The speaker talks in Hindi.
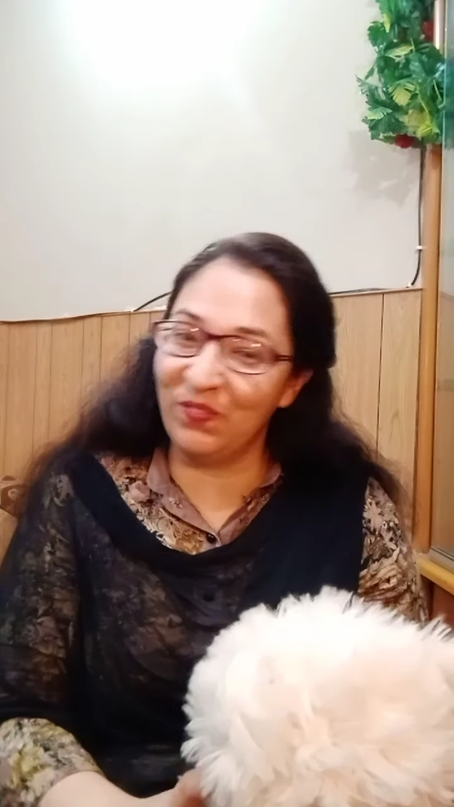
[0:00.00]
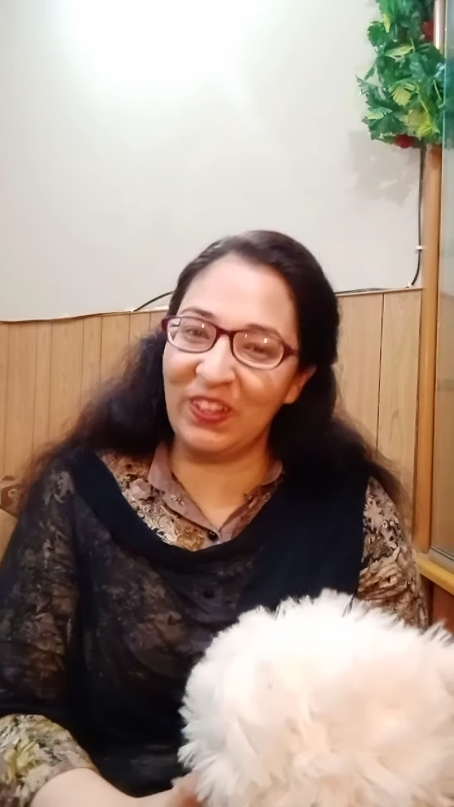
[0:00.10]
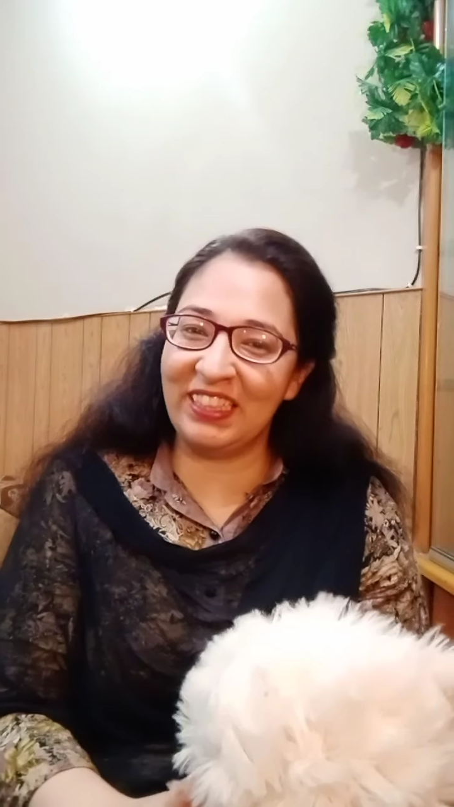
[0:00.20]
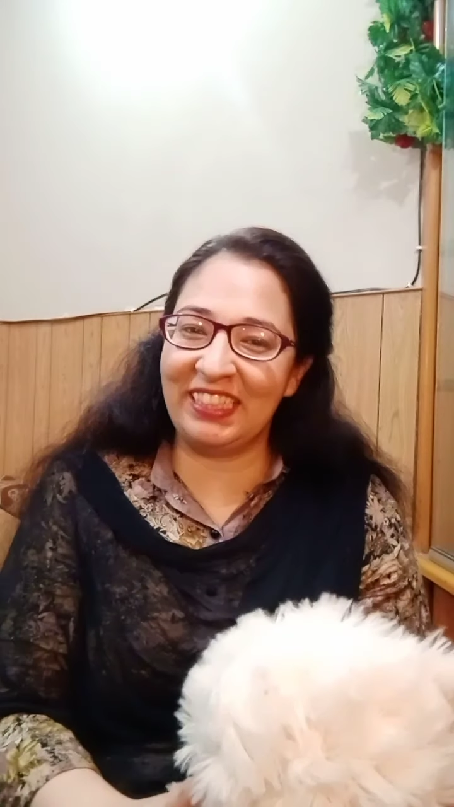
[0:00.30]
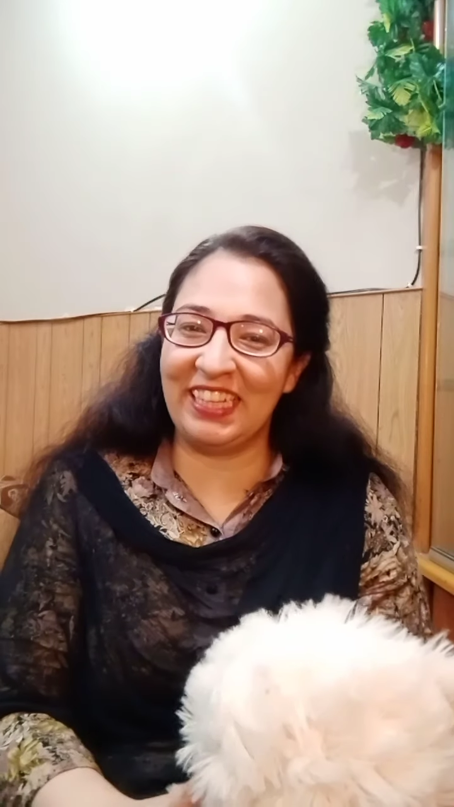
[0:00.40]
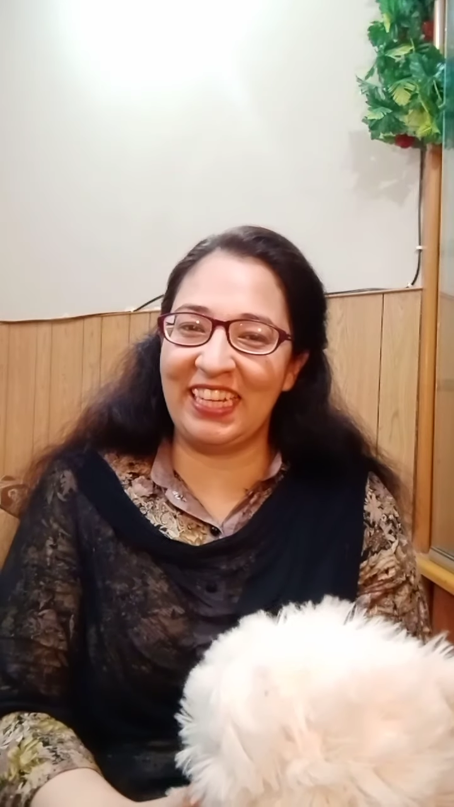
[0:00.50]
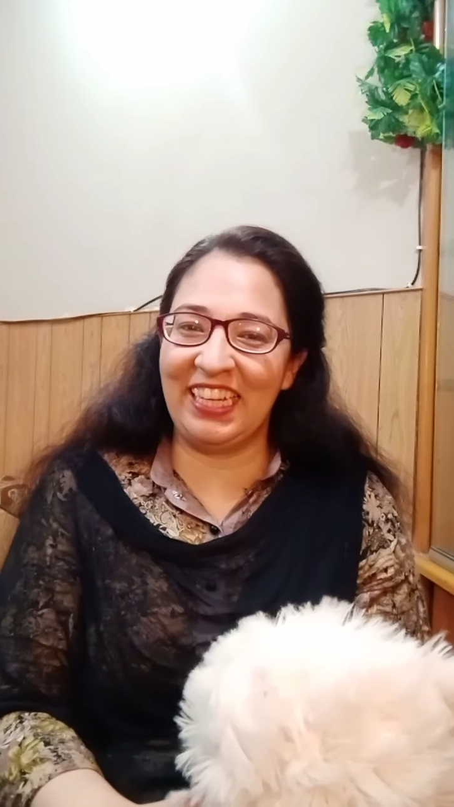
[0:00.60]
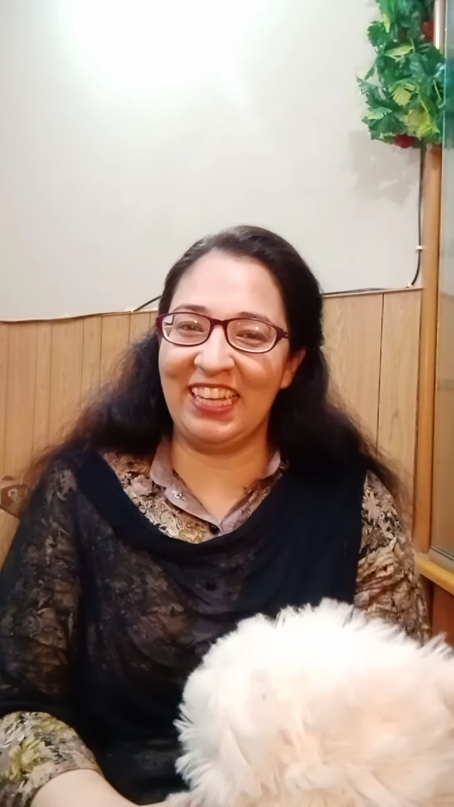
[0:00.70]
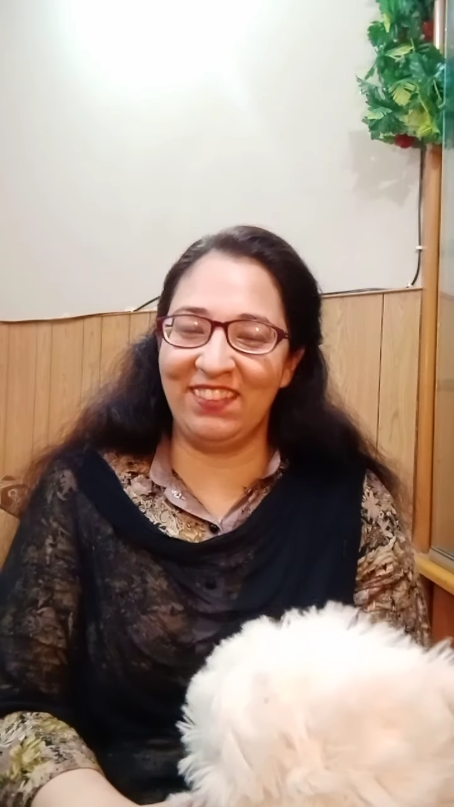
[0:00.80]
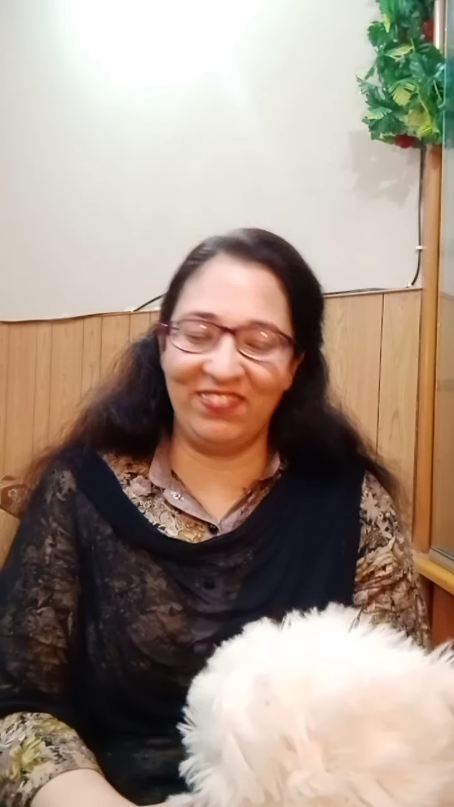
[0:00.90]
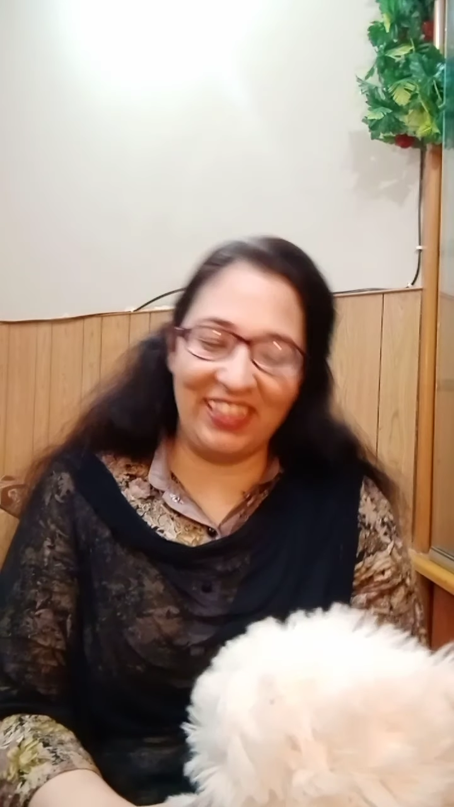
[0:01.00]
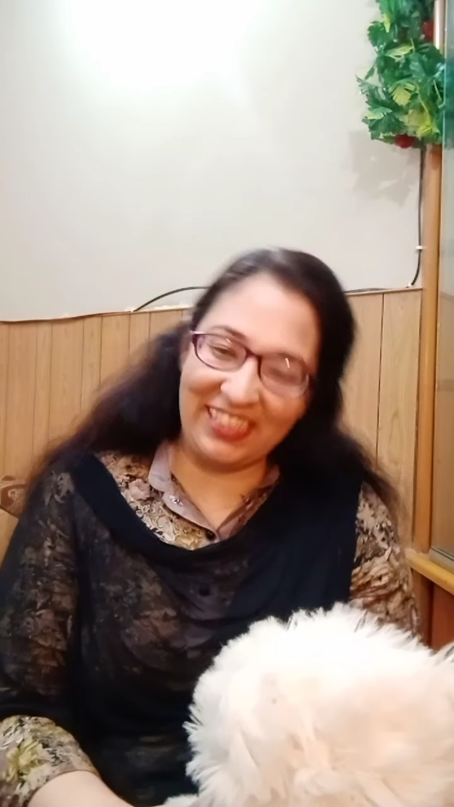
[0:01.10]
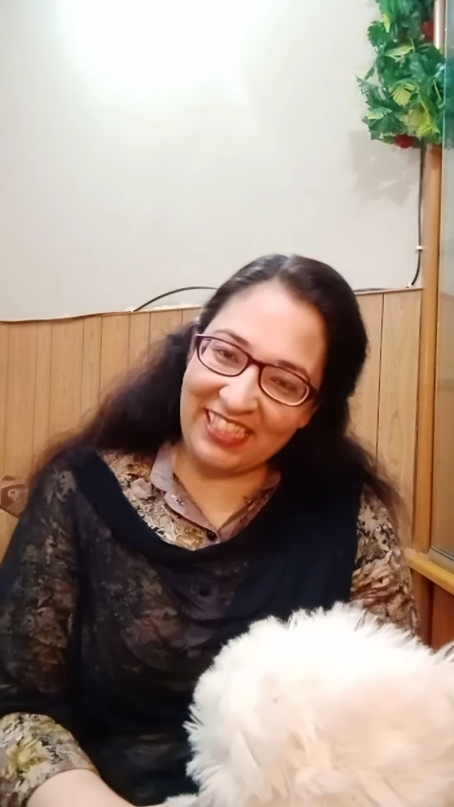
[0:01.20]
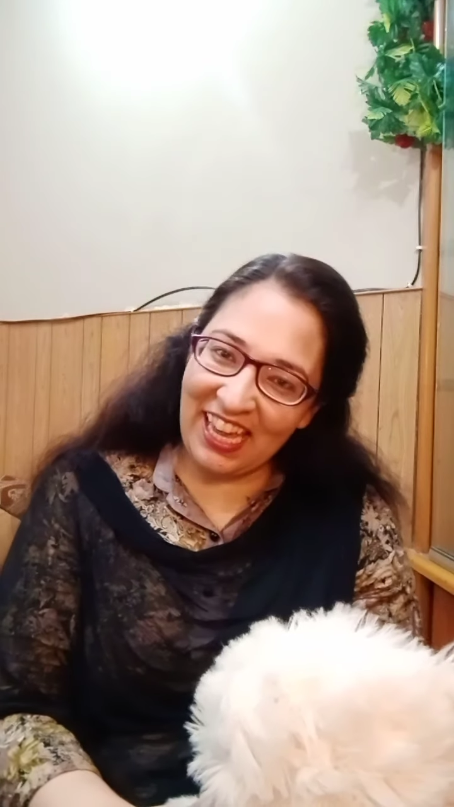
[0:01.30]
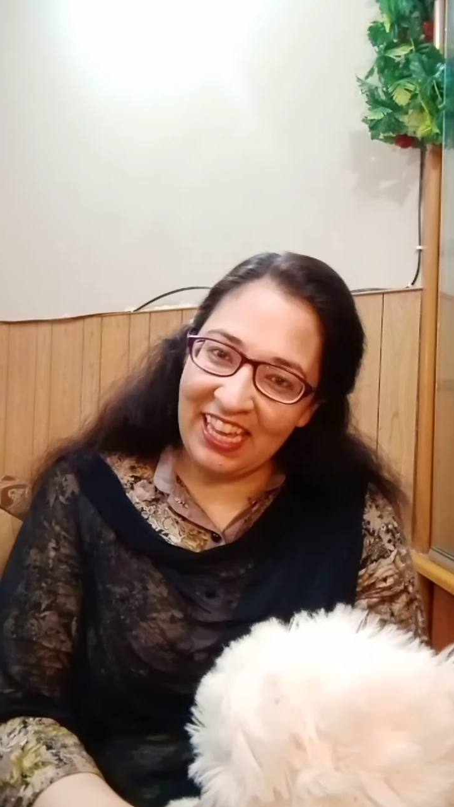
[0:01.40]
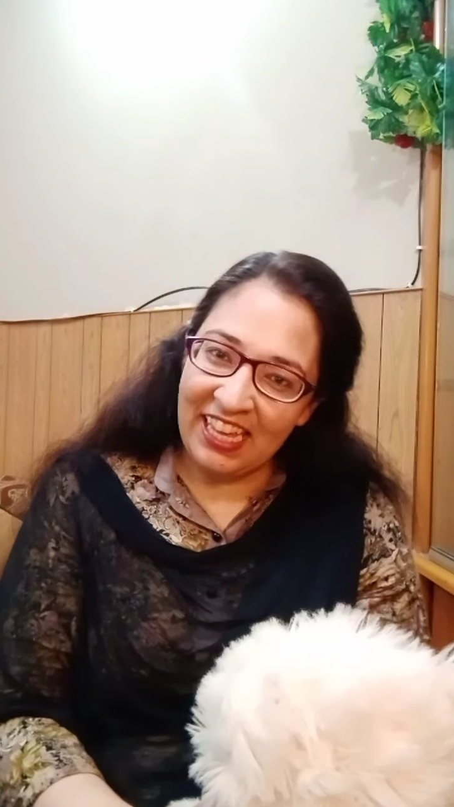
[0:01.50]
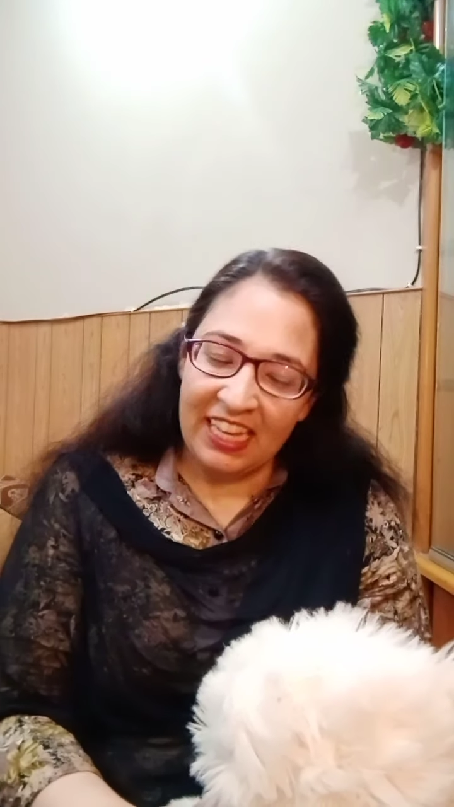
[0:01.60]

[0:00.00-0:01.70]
बहुत अच्छा किया तुमने ठीक है